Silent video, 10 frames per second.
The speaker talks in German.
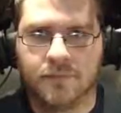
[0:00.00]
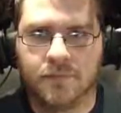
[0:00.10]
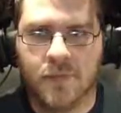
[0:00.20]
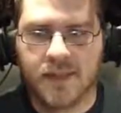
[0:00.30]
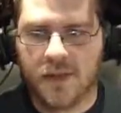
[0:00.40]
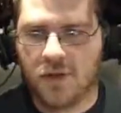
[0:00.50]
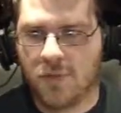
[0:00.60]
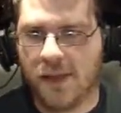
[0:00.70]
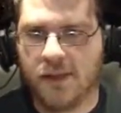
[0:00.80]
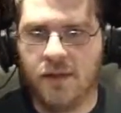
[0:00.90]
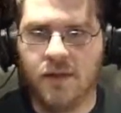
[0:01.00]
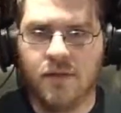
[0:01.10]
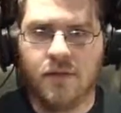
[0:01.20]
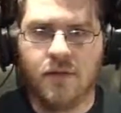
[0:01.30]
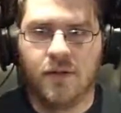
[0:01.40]
Was seid ihr schon bald da?
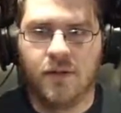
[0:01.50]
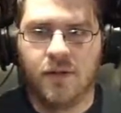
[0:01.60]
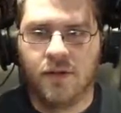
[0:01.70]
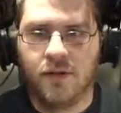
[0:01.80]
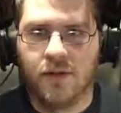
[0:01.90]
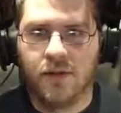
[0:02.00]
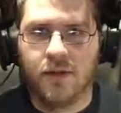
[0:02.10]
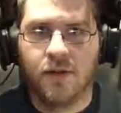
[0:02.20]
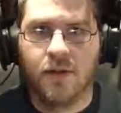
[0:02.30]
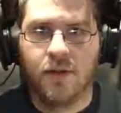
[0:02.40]
Ja.